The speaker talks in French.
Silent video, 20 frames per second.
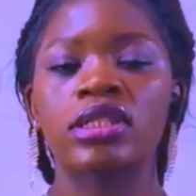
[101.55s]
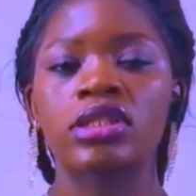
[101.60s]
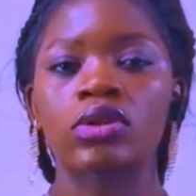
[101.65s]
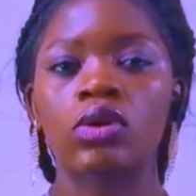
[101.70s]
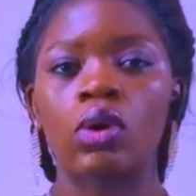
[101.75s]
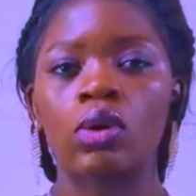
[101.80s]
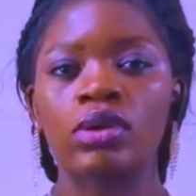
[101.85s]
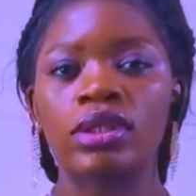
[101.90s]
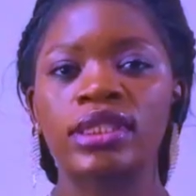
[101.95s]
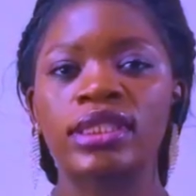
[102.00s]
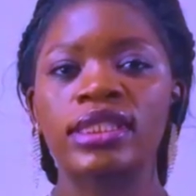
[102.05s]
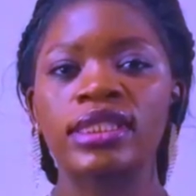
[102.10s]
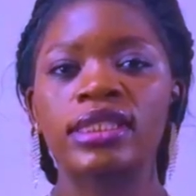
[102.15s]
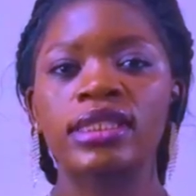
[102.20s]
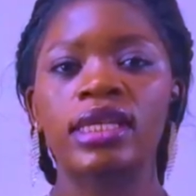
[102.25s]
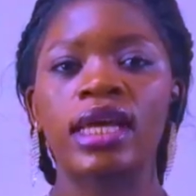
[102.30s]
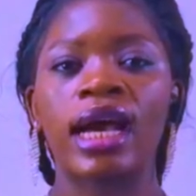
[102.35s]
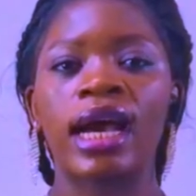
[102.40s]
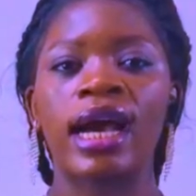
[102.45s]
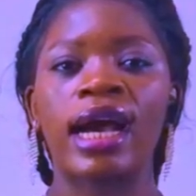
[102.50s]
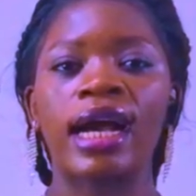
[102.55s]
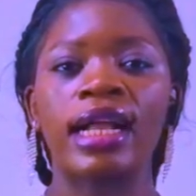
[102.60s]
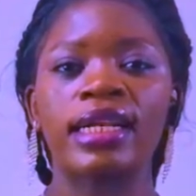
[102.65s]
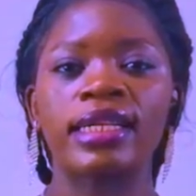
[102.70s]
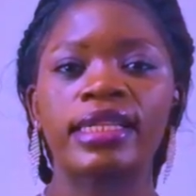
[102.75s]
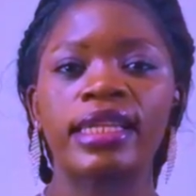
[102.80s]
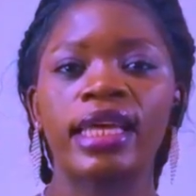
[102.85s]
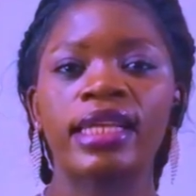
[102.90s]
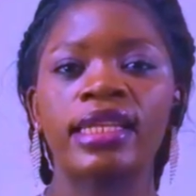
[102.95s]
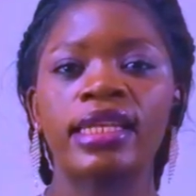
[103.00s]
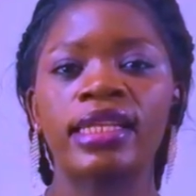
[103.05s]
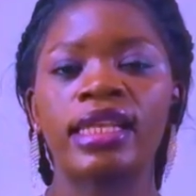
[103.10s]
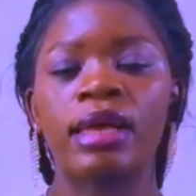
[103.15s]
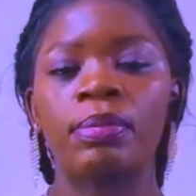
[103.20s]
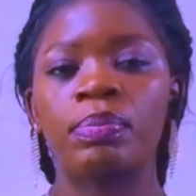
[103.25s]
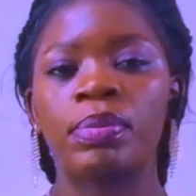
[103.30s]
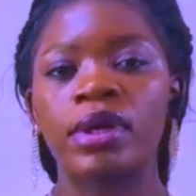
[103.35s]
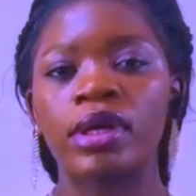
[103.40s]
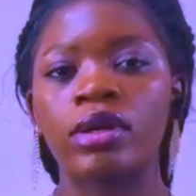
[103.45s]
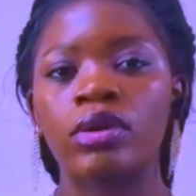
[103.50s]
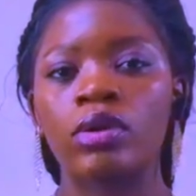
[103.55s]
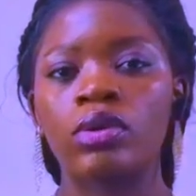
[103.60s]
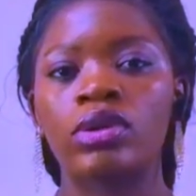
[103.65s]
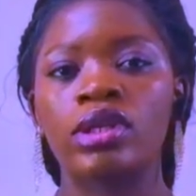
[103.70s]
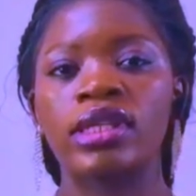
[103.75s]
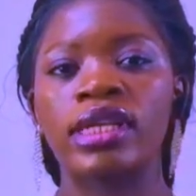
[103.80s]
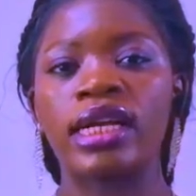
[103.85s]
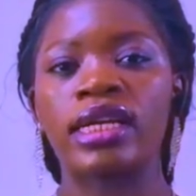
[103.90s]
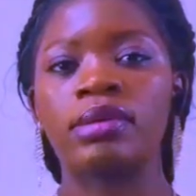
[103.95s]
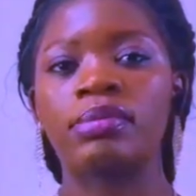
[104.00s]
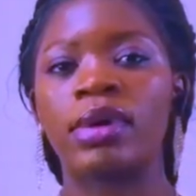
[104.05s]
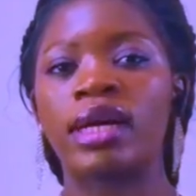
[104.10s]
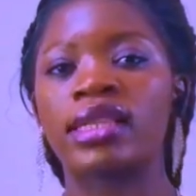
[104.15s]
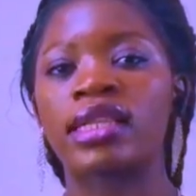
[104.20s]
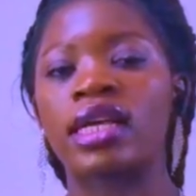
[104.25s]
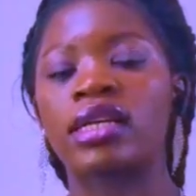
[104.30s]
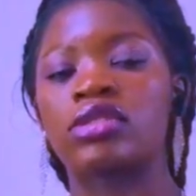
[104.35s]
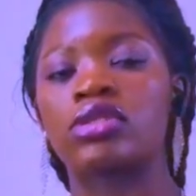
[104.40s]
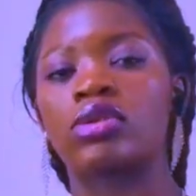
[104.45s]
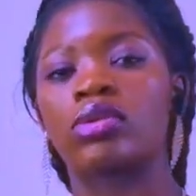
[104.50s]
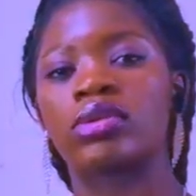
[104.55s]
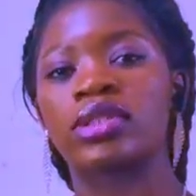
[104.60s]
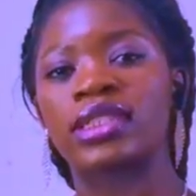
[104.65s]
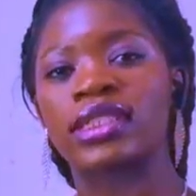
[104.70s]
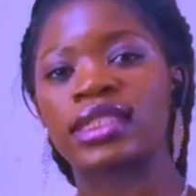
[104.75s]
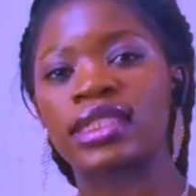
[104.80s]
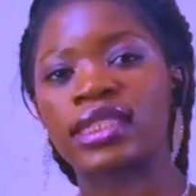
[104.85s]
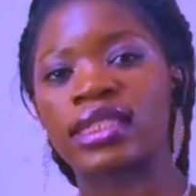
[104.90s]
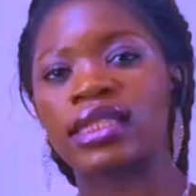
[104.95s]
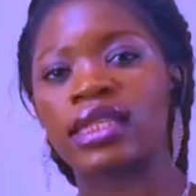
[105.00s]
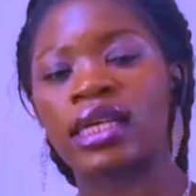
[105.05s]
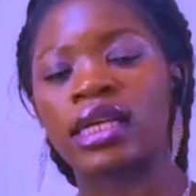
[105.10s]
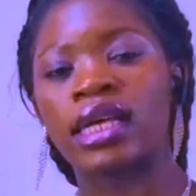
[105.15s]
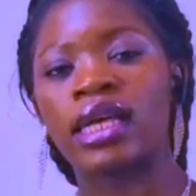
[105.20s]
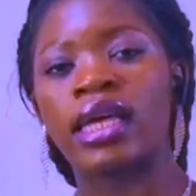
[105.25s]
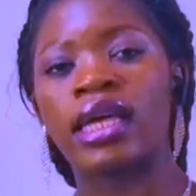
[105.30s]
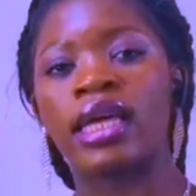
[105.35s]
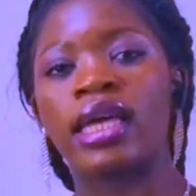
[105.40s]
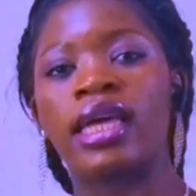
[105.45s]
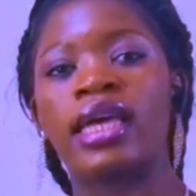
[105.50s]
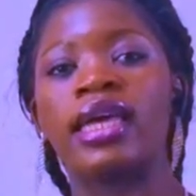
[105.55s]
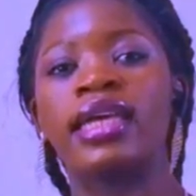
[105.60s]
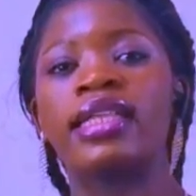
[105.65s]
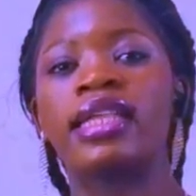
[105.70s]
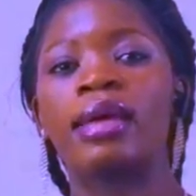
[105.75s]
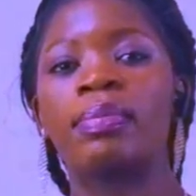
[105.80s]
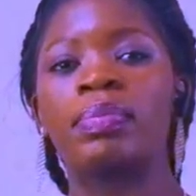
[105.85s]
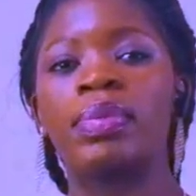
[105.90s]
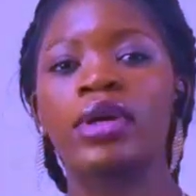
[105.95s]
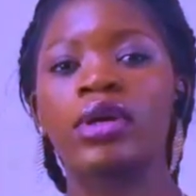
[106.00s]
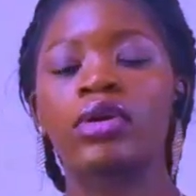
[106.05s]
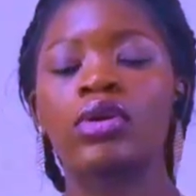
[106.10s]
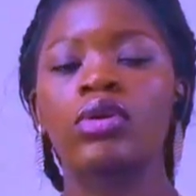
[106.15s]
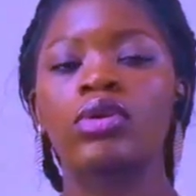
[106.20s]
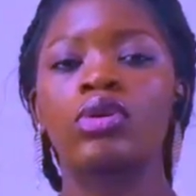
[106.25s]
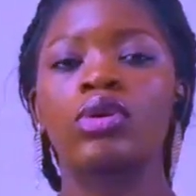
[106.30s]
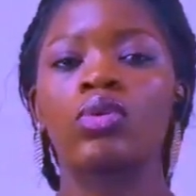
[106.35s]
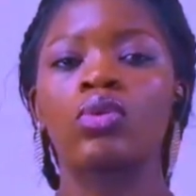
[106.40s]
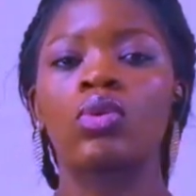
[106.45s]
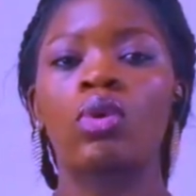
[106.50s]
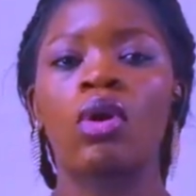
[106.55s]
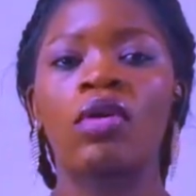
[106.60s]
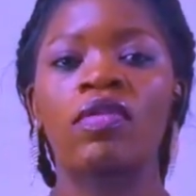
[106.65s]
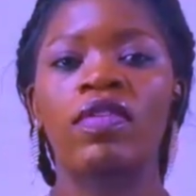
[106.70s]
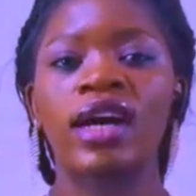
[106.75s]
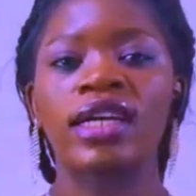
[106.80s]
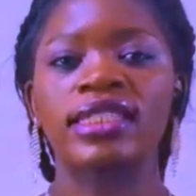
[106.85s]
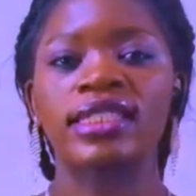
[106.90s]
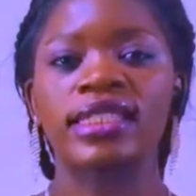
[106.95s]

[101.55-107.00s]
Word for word: consiste à alterner des périodes d'alimentation strictes et des périodes où on va